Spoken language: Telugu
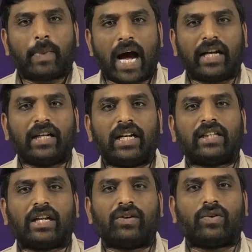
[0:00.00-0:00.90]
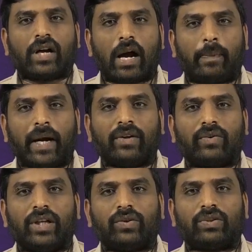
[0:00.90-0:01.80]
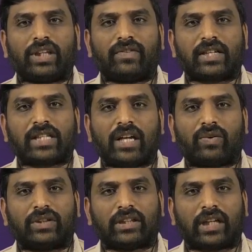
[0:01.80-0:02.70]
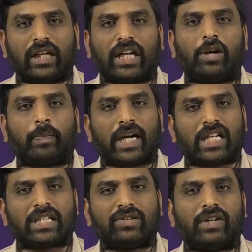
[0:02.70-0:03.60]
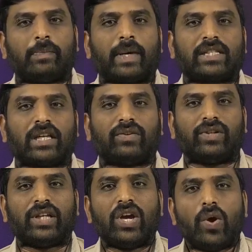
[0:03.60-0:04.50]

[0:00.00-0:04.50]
పార్టీ నేతలను కాపాడుకునేందుకు తీవ్ర స్థాయిలో కొంత తంటాలు పడాల్సినటువంటి పరిస్థితి ఉంది